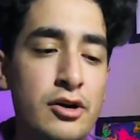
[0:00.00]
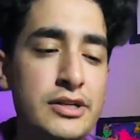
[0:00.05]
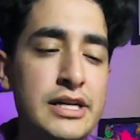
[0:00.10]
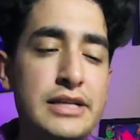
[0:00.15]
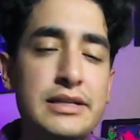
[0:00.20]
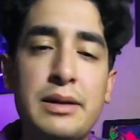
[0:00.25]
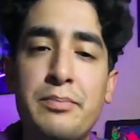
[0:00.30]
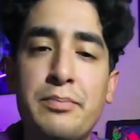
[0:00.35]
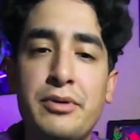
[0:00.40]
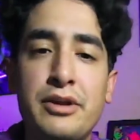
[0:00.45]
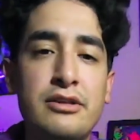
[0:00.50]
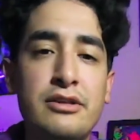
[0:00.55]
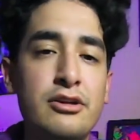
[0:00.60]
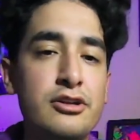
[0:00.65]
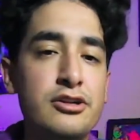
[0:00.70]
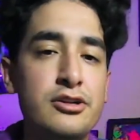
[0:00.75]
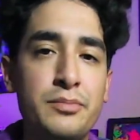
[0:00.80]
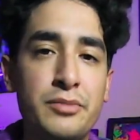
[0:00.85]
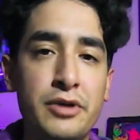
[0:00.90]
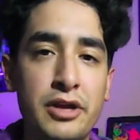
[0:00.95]
O sea, este proyecto
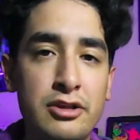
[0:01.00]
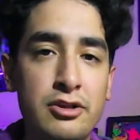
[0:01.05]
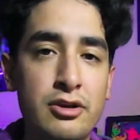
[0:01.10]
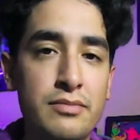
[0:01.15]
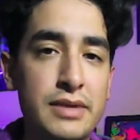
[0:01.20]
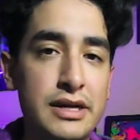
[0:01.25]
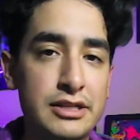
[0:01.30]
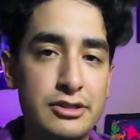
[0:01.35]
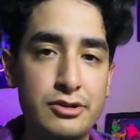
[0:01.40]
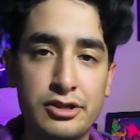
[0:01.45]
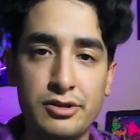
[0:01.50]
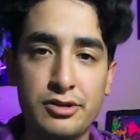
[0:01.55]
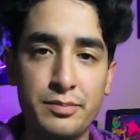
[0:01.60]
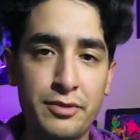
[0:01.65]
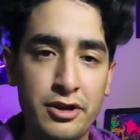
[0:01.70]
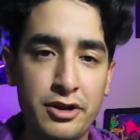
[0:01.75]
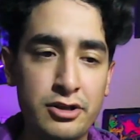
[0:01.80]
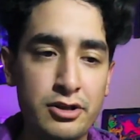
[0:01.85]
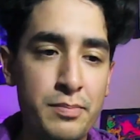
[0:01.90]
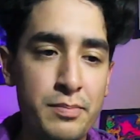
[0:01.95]
no es un proyecto más, no es un
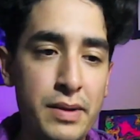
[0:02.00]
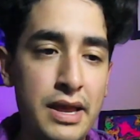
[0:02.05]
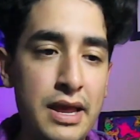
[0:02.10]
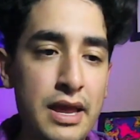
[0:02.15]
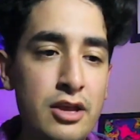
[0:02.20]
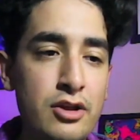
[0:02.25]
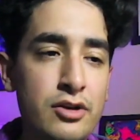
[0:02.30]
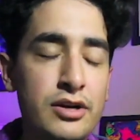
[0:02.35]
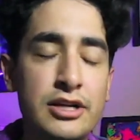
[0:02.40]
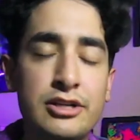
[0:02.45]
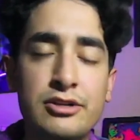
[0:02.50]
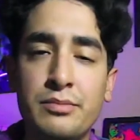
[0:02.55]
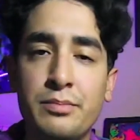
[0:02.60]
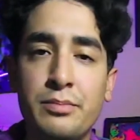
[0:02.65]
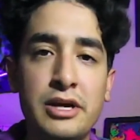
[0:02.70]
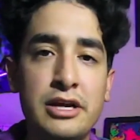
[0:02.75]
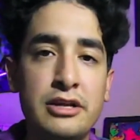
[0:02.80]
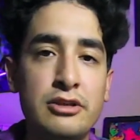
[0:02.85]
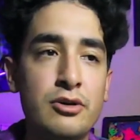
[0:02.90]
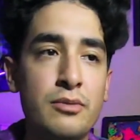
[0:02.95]
proyecto pequeño, es un
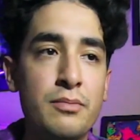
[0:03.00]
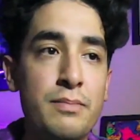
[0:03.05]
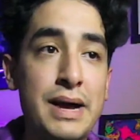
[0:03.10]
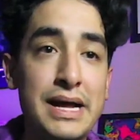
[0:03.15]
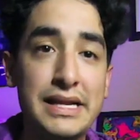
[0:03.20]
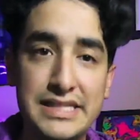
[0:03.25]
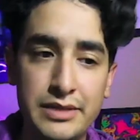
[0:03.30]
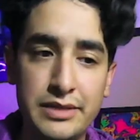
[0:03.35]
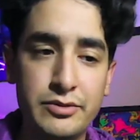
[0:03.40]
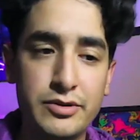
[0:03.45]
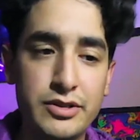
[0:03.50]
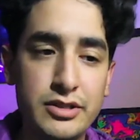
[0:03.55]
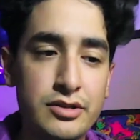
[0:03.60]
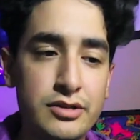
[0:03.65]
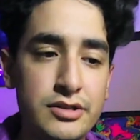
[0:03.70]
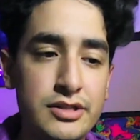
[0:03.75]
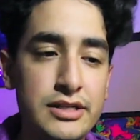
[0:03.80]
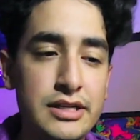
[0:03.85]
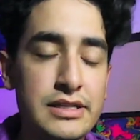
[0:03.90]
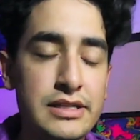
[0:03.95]
proyecto masivo,
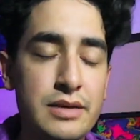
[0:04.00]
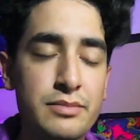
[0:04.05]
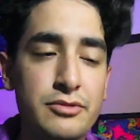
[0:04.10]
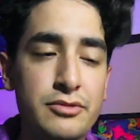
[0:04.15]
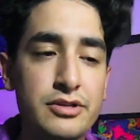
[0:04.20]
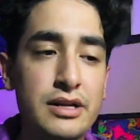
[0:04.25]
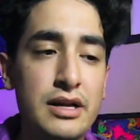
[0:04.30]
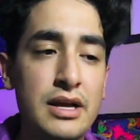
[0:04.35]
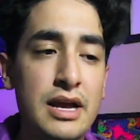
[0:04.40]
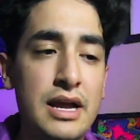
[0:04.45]
entonces estamos